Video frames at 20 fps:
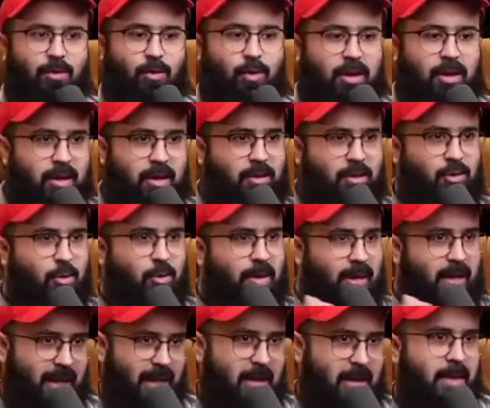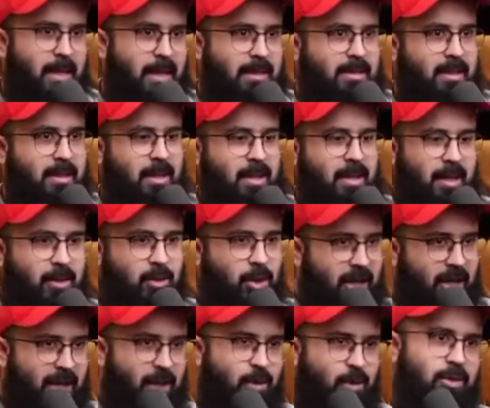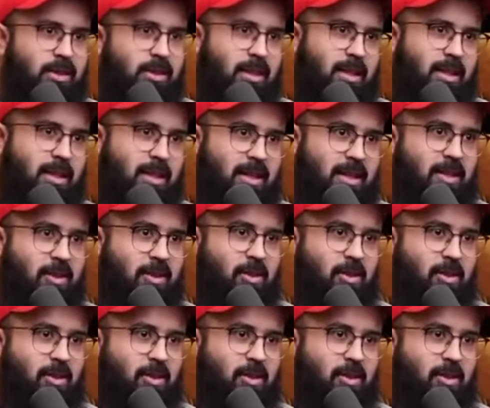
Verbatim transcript: वो सुबह नान बनाता था रातों आटा गूंदता था